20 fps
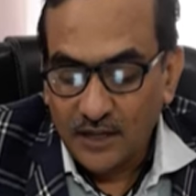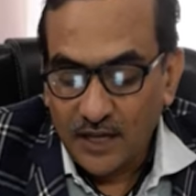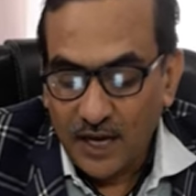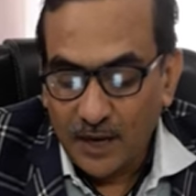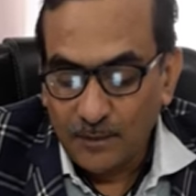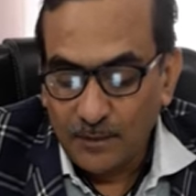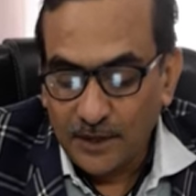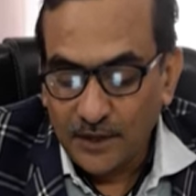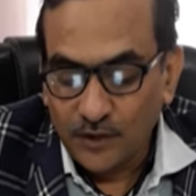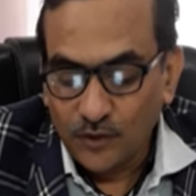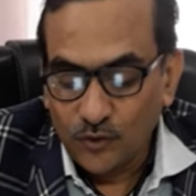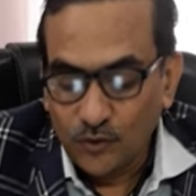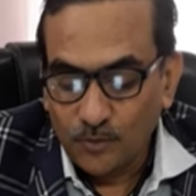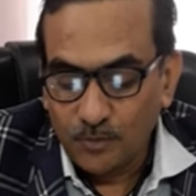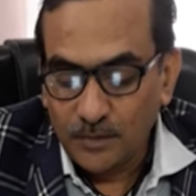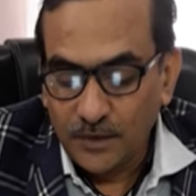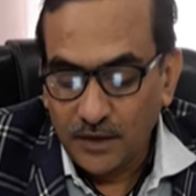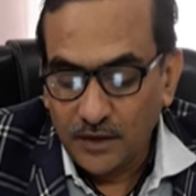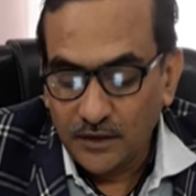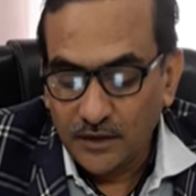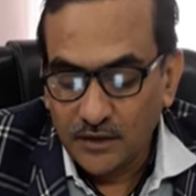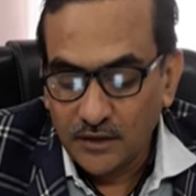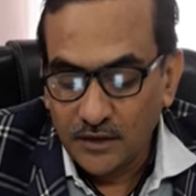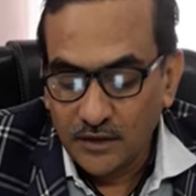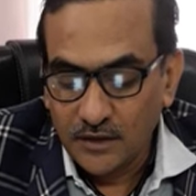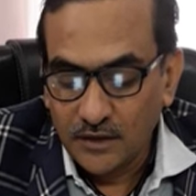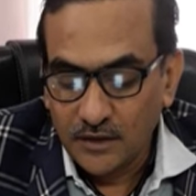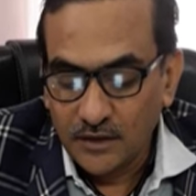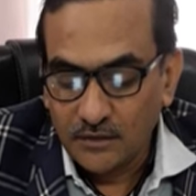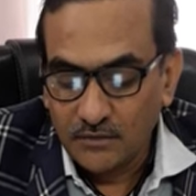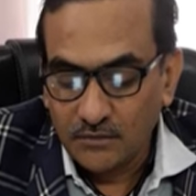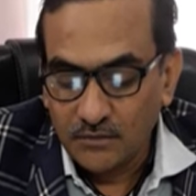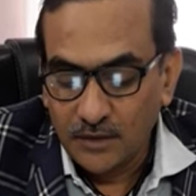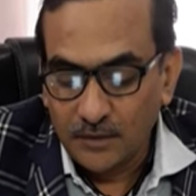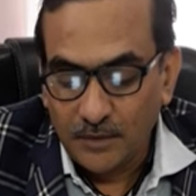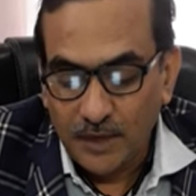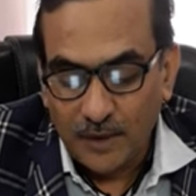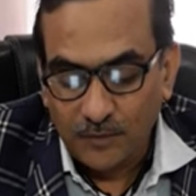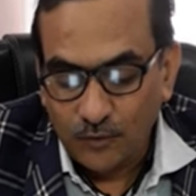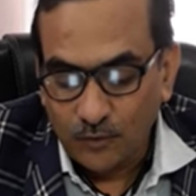एमएलए ग्रुप में आ,
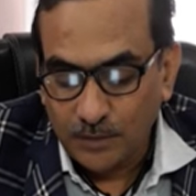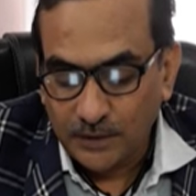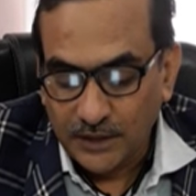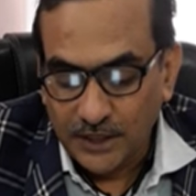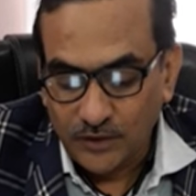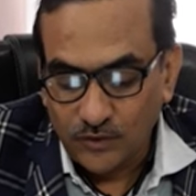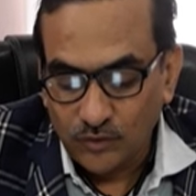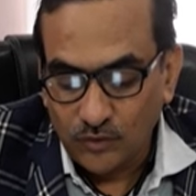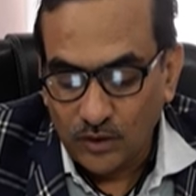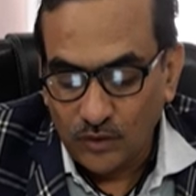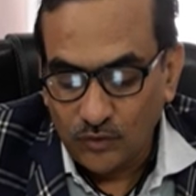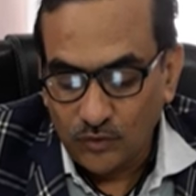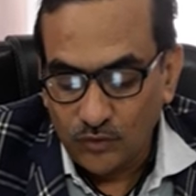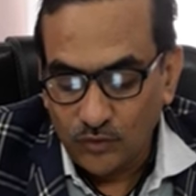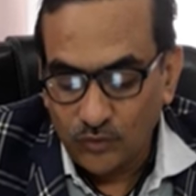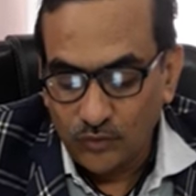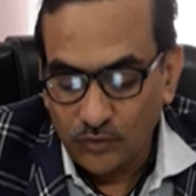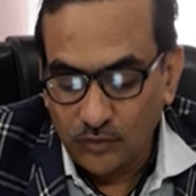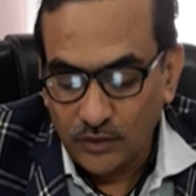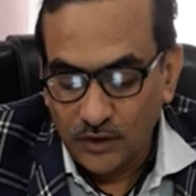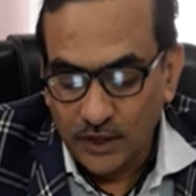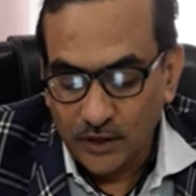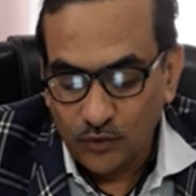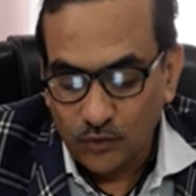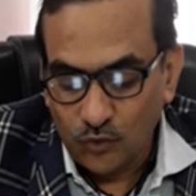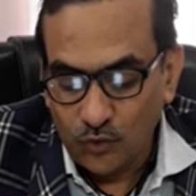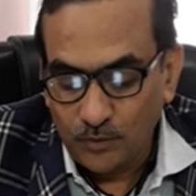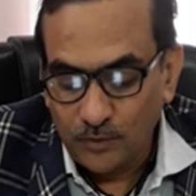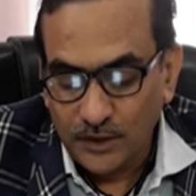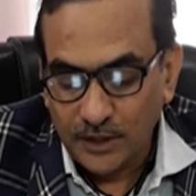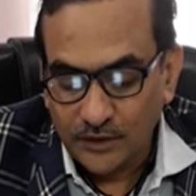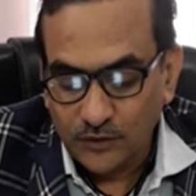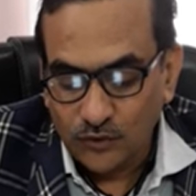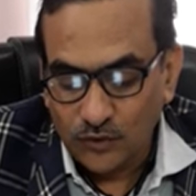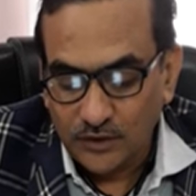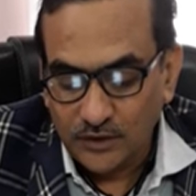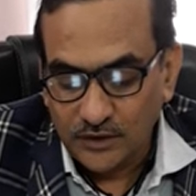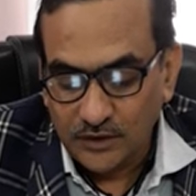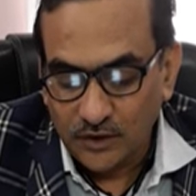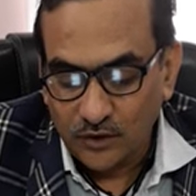मैं आपको बता ही चुका हूँ एक ओम
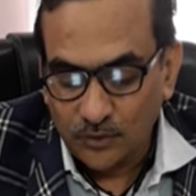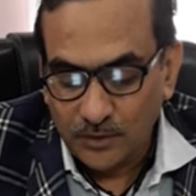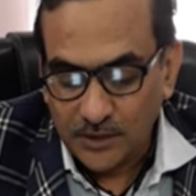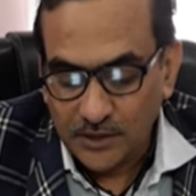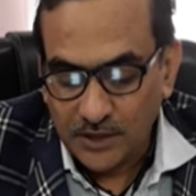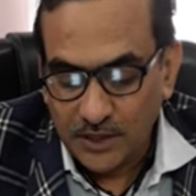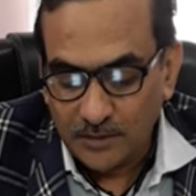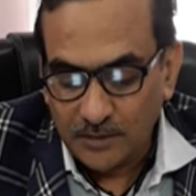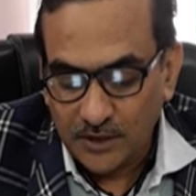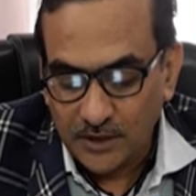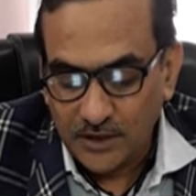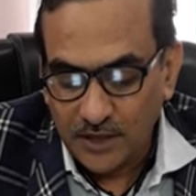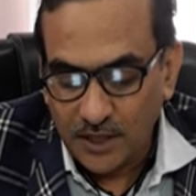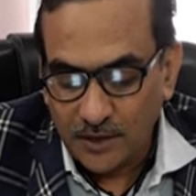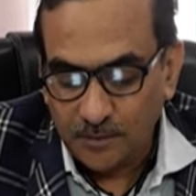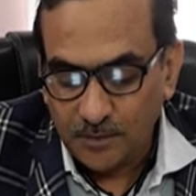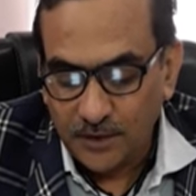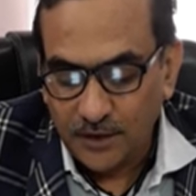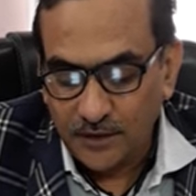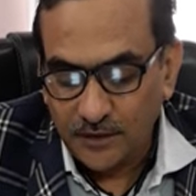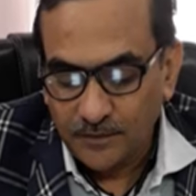इलेक्ट्रॉनिक्सन अवस्था में जहाँ पे